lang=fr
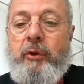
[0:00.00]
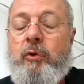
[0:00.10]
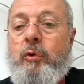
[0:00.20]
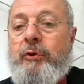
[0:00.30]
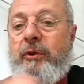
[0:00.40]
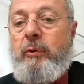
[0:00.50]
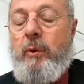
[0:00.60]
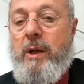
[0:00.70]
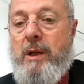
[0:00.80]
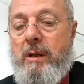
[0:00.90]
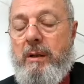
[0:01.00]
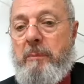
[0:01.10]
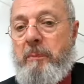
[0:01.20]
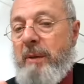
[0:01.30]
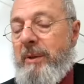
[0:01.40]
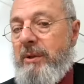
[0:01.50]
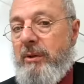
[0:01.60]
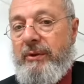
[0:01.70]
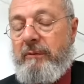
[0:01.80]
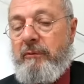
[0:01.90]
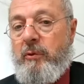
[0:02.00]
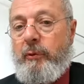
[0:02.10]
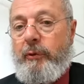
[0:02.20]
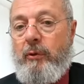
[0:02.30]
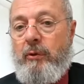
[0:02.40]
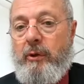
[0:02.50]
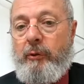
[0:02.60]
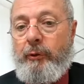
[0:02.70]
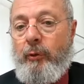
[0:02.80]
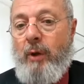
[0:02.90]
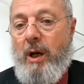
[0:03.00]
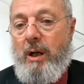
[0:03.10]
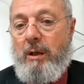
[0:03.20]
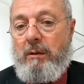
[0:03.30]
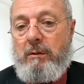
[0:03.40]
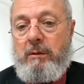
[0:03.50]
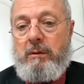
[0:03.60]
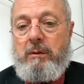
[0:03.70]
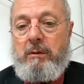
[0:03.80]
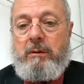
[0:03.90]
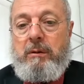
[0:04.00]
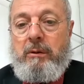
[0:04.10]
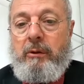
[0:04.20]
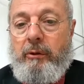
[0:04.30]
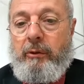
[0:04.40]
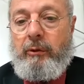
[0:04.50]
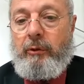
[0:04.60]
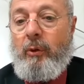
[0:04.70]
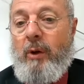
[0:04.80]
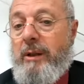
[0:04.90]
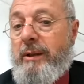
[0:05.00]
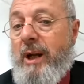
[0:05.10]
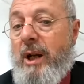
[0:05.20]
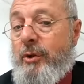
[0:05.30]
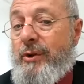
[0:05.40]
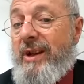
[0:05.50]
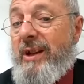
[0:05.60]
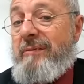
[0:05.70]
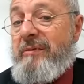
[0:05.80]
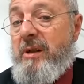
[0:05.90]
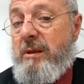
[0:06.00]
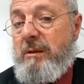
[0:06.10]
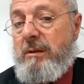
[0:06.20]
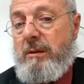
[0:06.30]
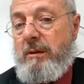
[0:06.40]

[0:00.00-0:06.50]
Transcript: est en continuelle et permanente évolution et que cela sera le cas jusqu'à la fin.